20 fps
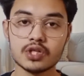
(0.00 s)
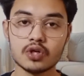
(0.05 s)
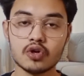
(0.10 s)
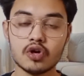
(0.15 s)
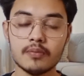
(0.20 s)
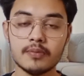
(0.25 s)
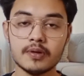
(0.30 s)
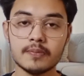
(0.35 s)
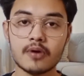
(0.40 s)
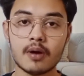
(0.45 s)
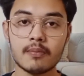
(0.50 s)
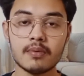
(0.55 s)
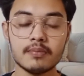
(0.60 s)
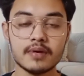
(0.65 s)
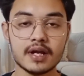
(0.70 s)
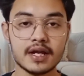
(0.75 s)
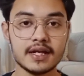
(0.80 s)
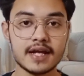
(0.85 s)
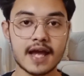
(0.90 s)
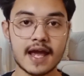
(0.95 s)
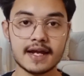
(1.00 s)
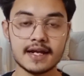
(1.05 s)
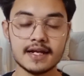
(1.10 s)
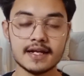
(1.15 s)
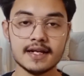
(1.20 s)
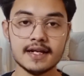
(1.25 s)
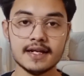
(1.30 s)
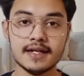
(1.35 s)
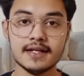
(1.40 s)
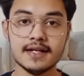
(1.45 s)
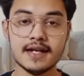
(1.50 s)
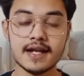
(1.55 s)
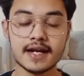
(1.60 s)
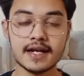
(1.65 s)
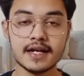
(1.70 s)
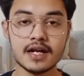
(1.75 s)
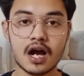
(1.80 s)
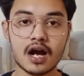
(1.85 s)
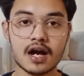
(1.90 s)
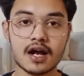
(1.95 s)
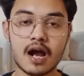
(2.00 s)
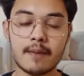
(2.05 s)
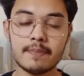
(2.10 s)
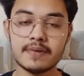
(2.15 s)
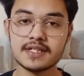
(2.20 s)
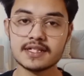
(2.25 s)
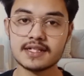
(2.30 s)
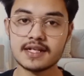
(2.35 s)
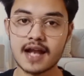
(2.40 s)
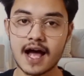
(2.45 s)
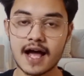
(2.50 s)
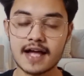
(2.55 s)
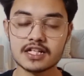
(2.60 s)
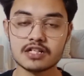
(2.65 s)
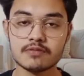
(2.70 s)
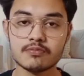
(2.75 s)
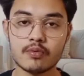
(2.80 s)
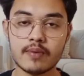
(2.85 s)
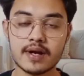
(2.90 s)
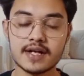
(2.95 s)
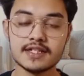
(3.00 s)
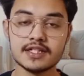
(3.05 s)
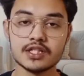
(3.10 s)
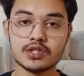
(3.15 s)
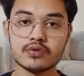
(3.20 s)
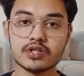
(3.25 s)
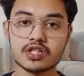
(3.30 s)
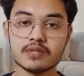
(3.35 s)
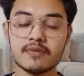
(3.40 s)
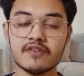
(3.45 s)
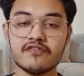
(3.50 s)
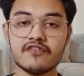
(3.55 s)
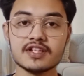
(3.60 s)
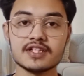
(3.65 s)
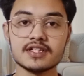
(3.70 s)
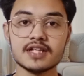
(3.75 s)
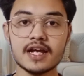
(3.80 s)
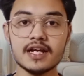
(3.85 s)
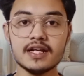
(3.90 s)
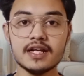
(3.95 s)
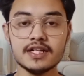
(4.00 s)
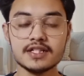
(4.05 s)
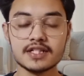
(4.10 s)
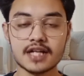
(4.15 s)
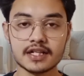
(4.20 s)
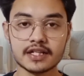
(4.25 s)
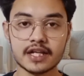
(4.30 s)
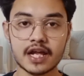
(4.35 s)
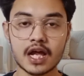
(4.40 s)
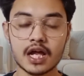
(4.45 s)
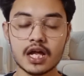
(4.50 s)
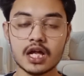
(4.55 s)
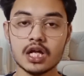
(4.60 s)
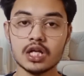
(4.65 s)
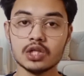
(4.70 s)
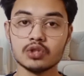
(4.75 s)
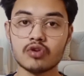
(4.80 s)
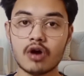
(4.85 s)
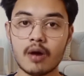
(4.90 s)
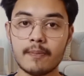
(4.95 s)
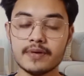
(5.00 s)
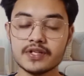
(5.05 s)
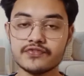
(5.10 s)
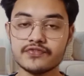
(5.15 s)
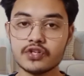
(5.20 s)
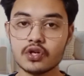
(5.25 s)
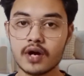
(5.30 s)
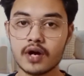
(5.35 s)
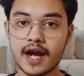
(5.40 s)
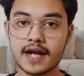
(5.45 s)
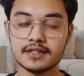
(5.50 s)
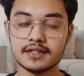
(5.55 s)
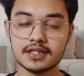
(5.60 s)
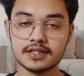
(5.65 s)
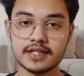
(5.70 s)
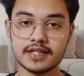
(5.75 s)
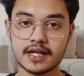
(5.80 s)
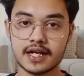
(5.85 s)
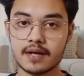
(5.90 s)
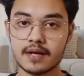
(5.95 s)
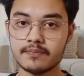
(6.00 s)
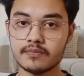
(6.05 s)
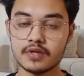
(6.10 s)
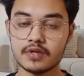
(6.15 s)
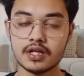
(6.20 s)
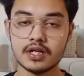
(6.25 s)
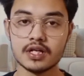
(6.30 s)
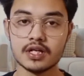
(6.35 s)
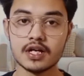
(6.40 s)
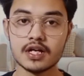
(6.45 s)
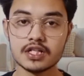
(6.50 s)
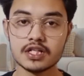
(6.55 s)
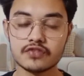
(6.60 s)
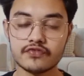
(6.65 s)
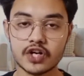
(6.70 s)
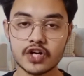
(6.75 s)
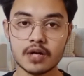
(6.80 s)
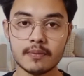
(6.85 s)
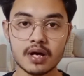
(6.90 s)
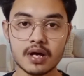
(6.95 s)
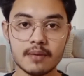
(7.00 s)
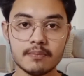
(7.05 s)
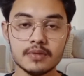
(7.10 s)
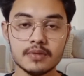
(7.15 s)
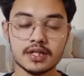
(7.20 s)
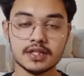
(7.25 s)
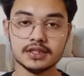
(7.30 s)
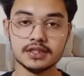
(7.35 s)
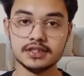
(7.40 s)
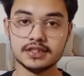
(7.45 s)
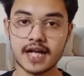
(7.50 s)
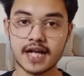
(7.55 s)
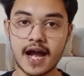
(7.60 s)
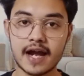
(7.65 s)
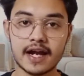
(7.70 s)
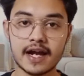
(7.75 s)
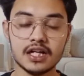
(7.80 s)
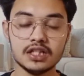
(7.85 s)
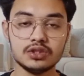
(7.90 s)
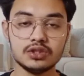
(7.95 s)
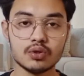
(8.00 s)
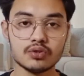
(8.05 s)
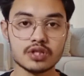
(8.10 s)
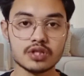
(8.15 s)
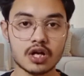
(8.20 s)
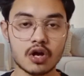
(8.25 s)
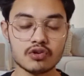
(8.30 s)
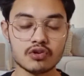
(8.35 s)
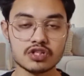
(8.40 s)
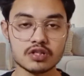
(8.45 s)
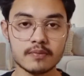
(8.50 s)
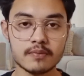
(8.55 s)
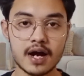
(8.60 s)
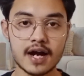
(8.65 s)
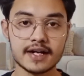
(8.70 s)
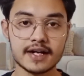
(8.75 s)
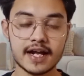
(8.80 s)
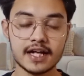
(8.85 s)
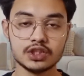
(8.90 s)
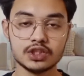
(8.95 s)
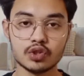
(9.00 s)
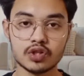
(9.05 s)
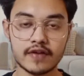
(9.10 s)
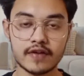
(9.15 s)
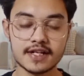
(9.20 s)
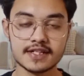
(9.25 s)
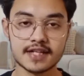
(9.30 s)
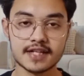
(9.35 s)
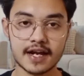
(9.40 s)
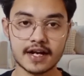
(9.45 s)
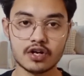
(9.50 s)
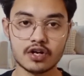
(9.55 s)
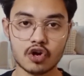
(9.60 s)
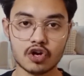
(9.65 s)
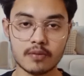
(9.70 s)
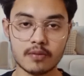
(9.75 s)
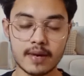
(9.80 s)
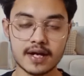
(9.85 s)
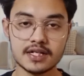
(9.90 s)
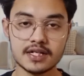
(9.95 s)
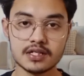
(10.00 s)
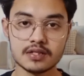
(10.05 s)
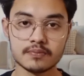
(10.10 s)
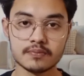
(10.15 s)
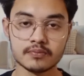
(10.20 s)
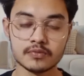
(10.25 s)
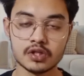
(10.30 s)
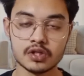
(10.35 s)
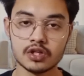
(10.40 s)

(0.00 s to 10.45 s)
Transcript: उसे कोई भी प्रॉब्लम नहीं आएगी लेकिन अगर आप इस लास्ट मोमेंट सिचुएशन में फंसना ही नहीं चाहते हैं तो आप इस वीडियो को एंड तक देखें इस वीडियो में हम जैक एंड जोसा काउंसलिंग में अटैच होने वाले सारे डॉक्यूमेंट्स